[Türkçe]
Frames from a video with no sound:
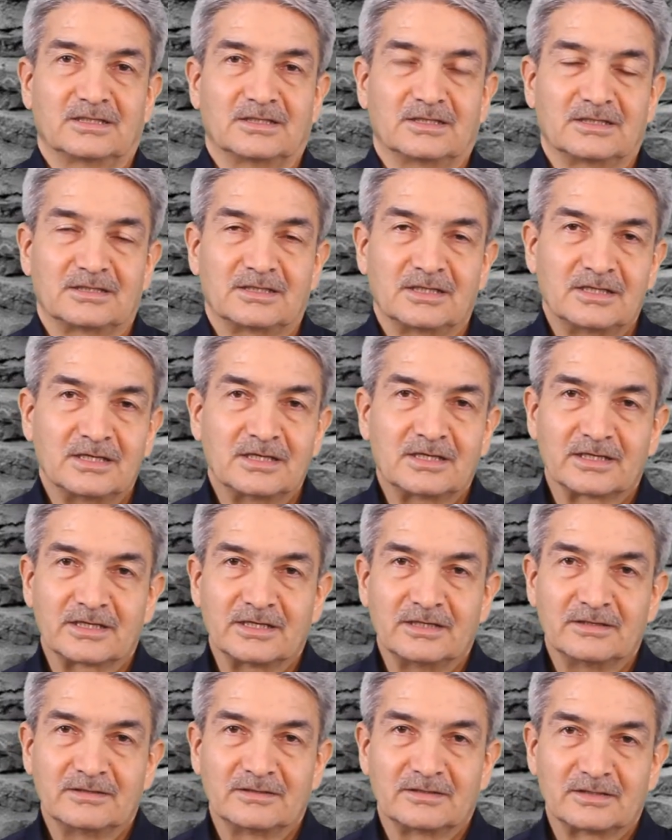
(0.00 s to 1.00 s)
E, dedi
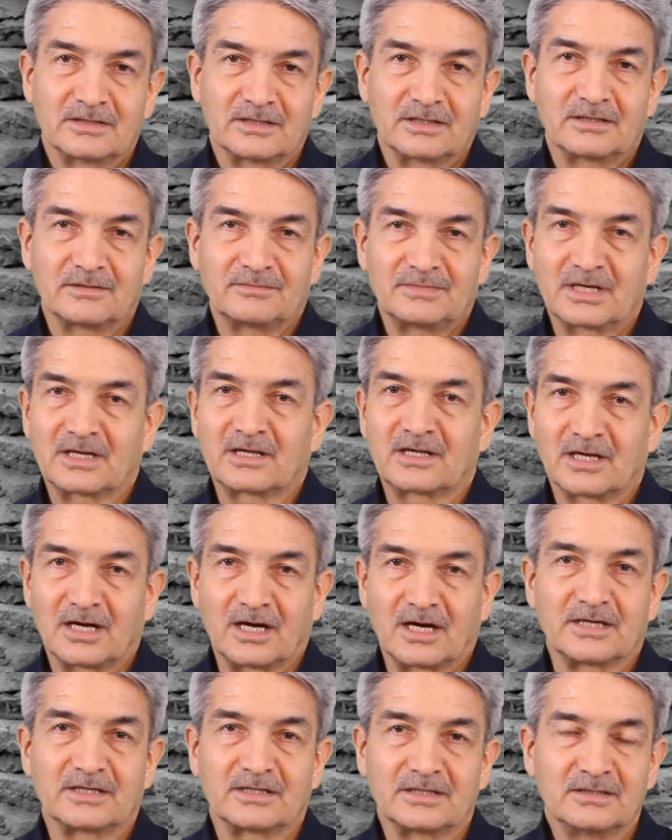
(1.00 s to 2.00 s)
ki e, bir
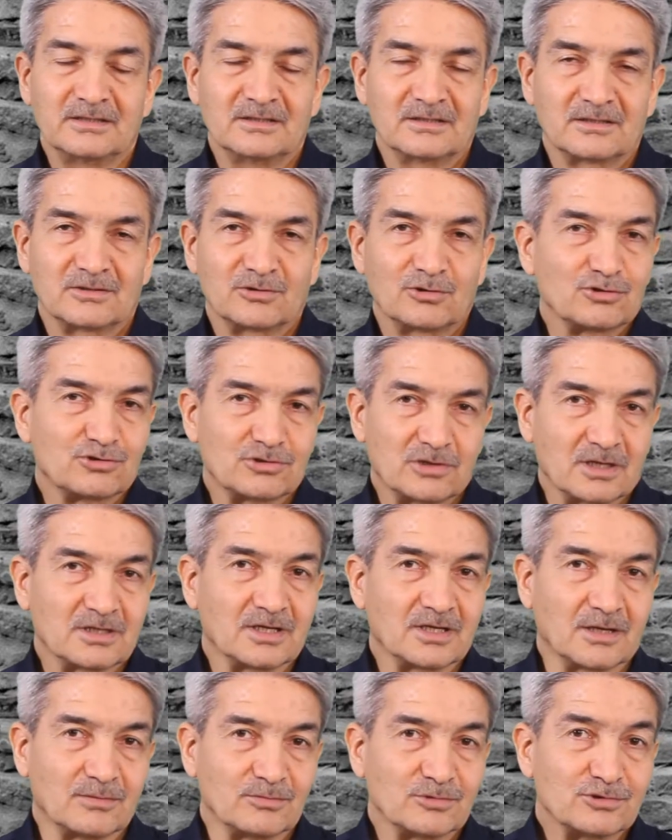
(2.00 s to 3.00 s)
kahin
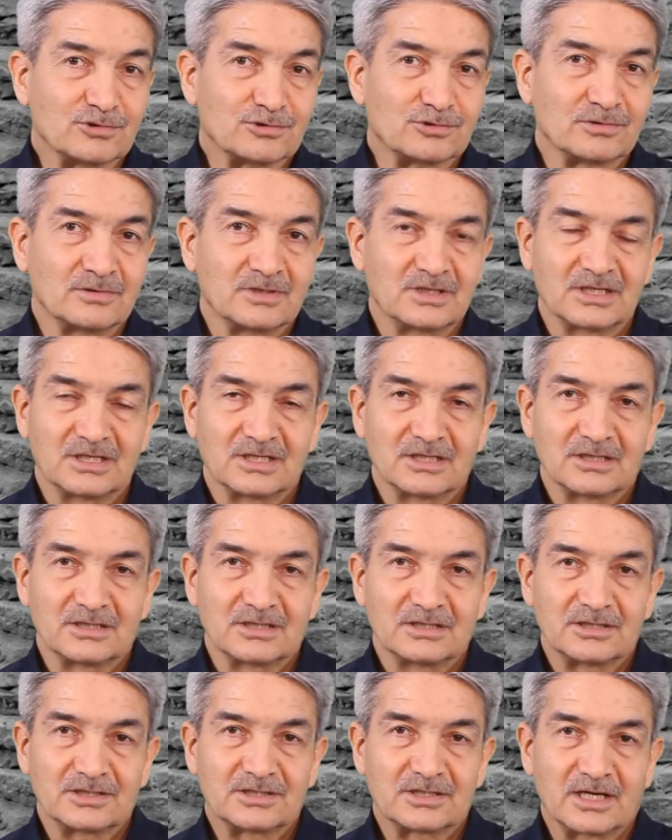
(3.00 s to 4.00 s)
Nostradamus
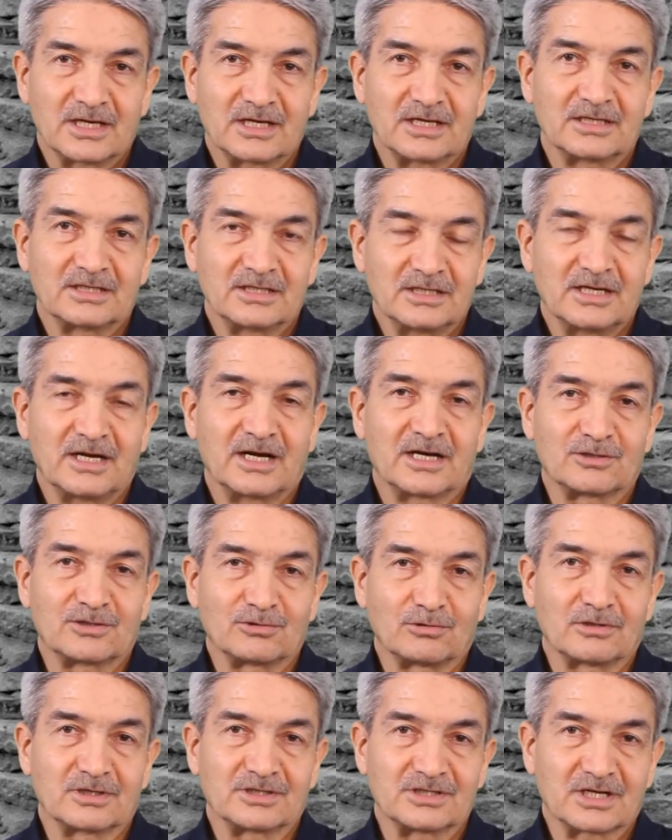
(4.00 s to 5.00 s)
işte ileride
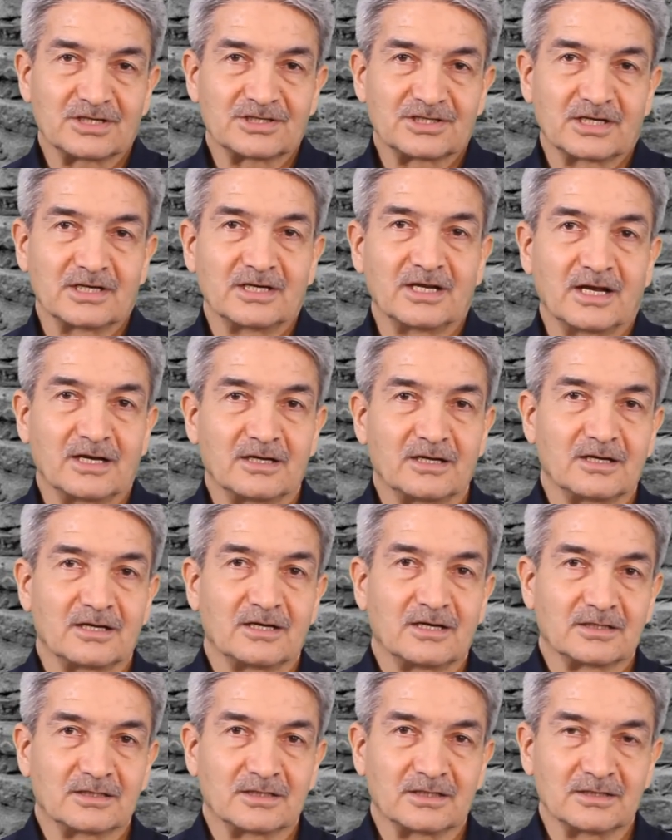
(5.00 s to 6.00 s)
olacak şeylerle
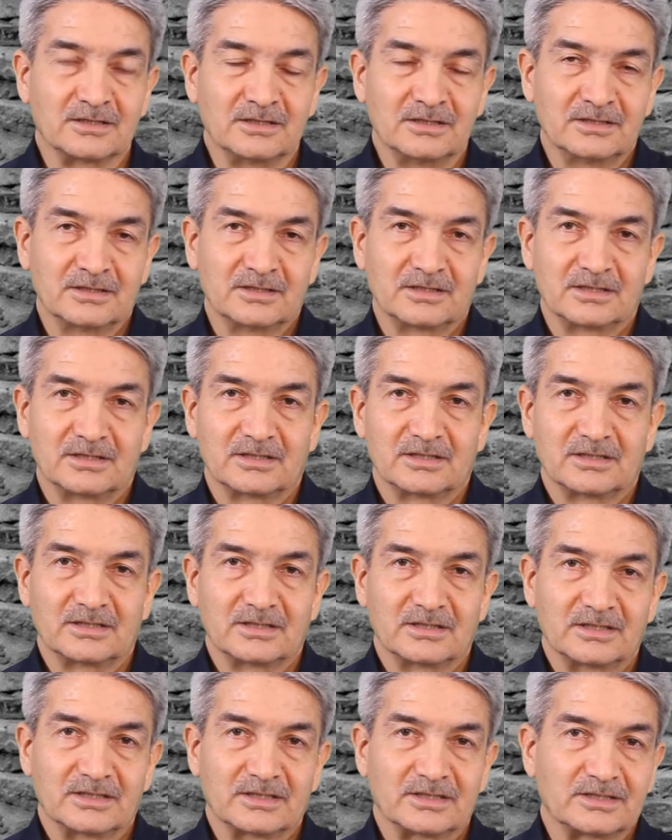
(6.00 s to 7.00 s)
alakalı
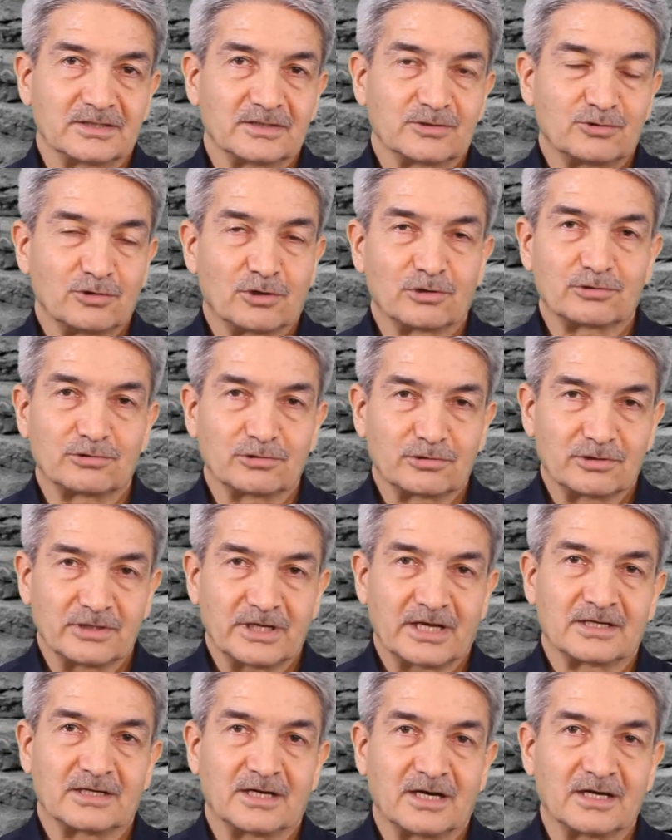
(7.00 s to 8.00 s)
e,
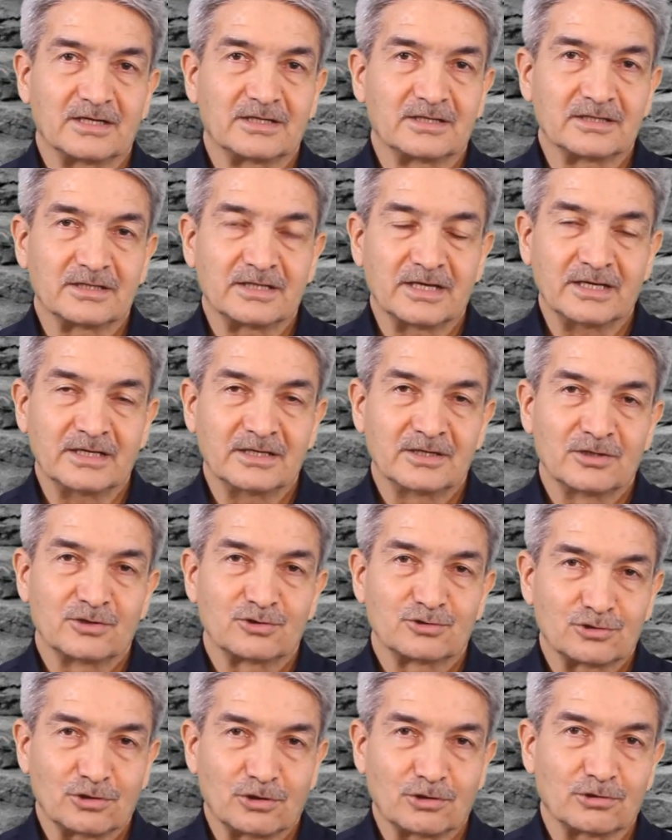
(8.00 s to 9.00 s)
dörtlükler halinde
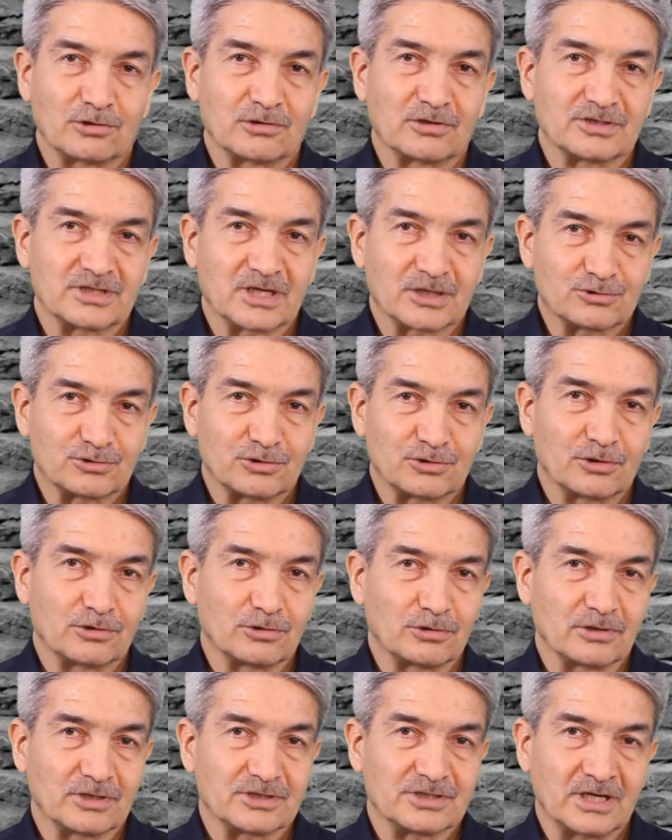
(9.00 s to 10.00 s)
şöyle olacak,
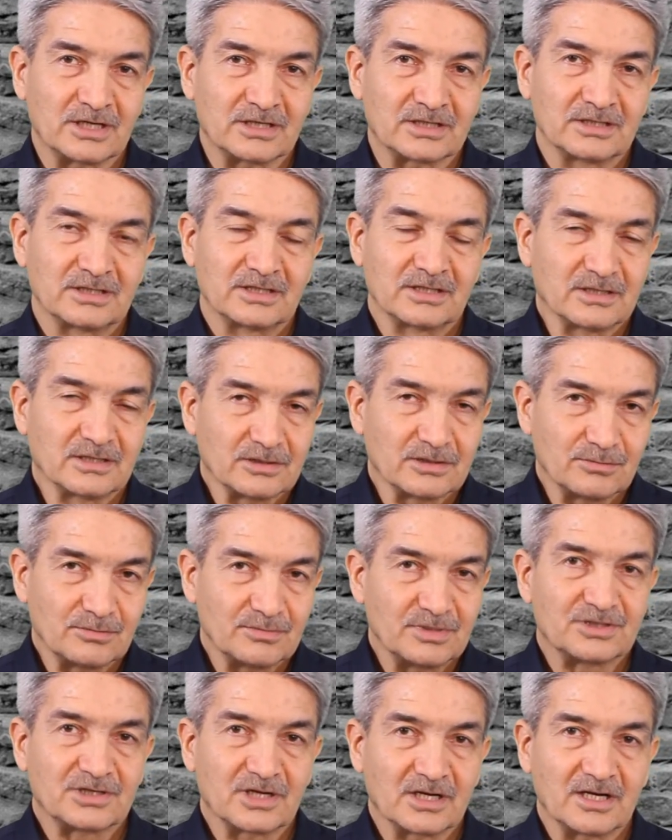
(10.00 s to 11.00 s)
şöyle olacak
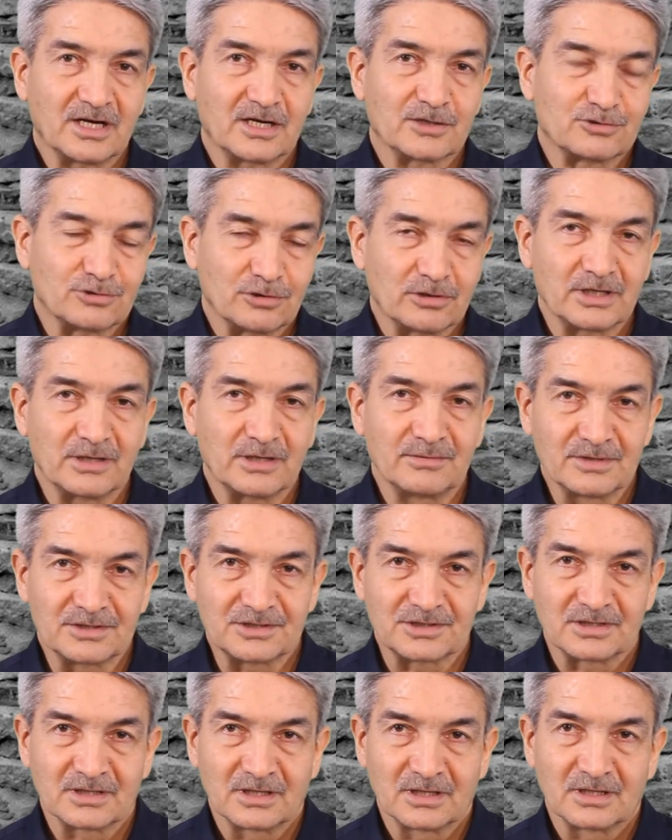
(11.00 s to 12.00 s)
bir şeyler
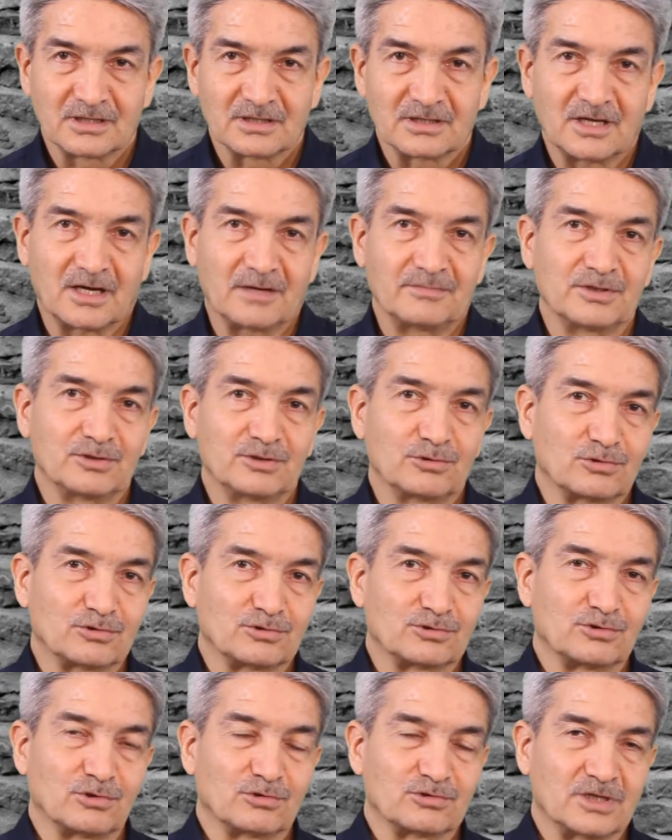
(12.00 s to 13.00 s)
söylemiş. Ta
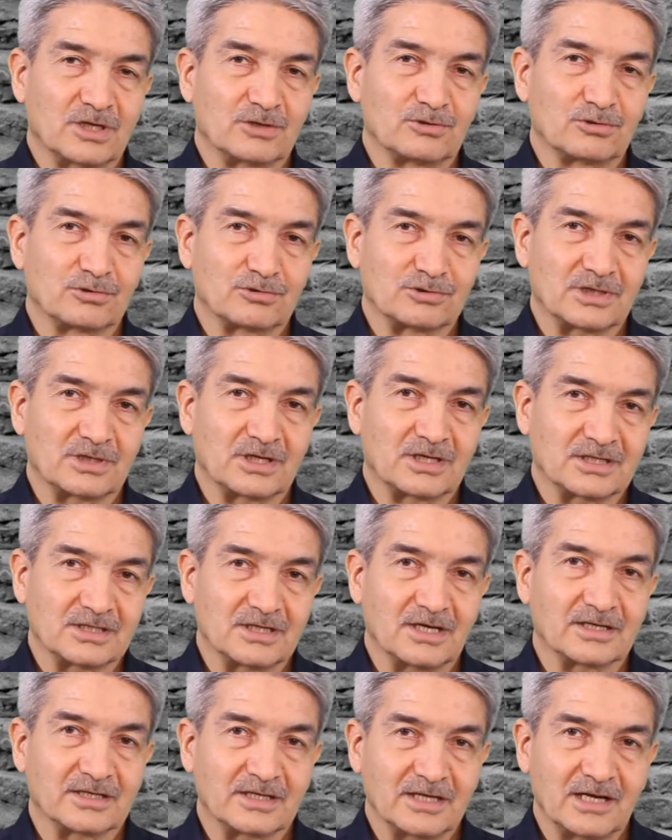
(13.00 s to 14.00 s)
1999'a
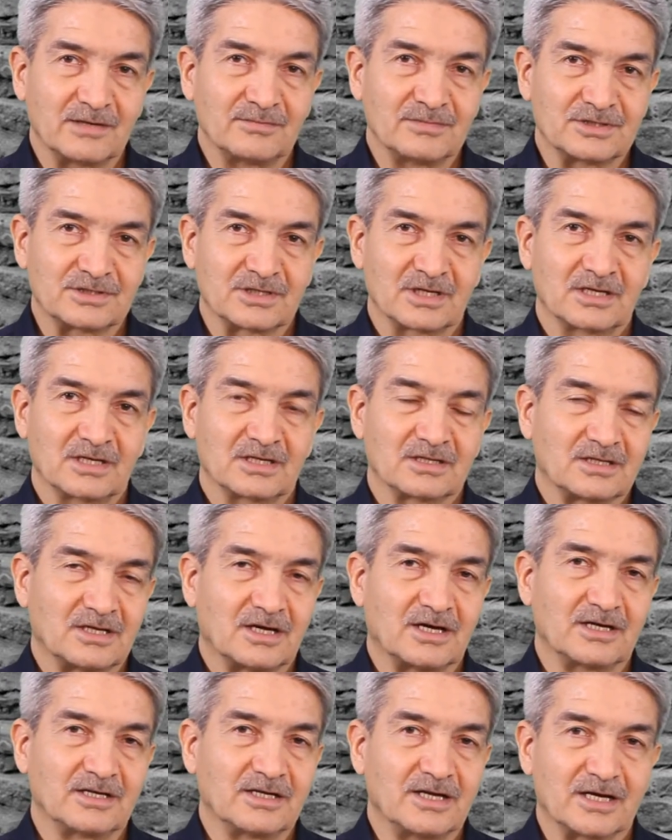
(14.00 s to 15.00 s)
kadar gelmiş.
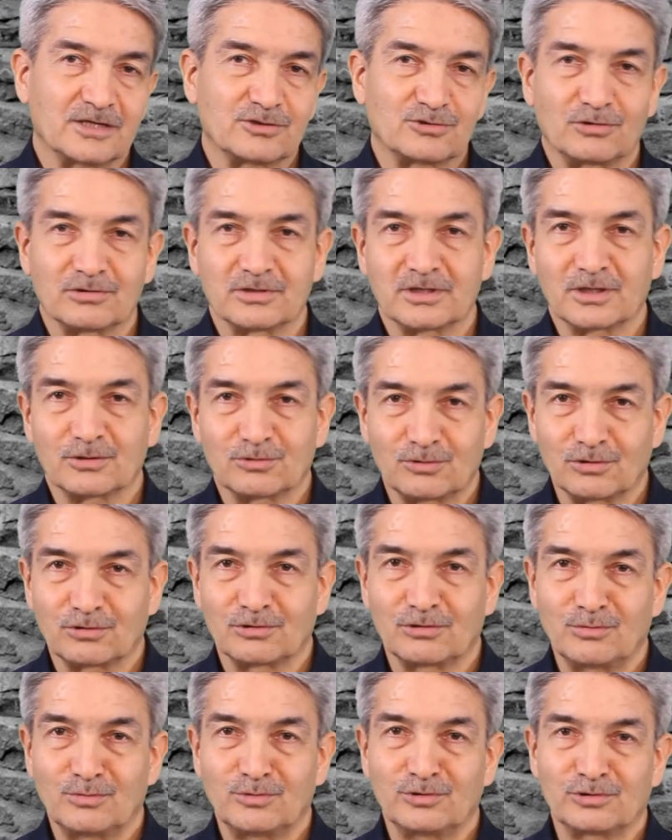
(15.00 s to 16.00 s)
Daha ilerisi onda
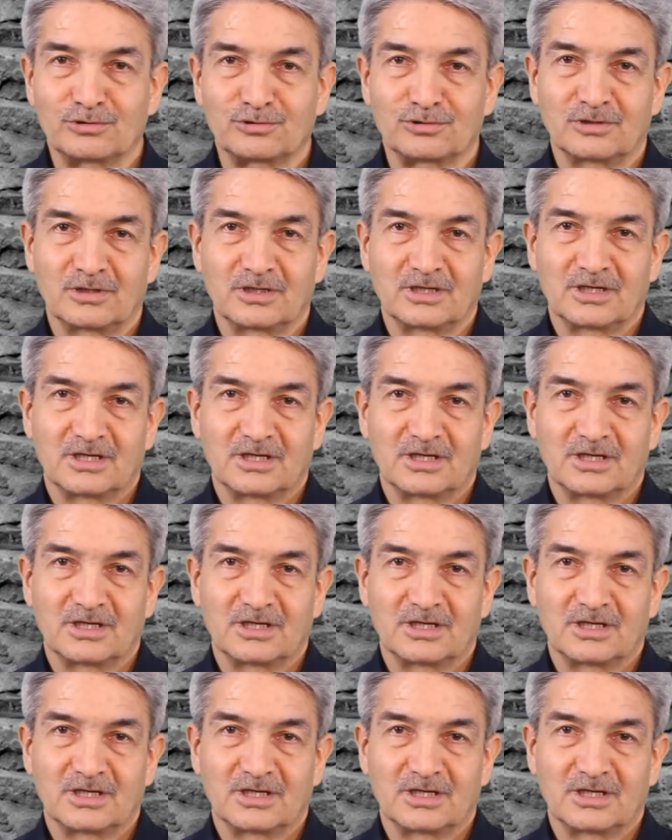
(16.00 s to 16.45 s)
görülmüyor.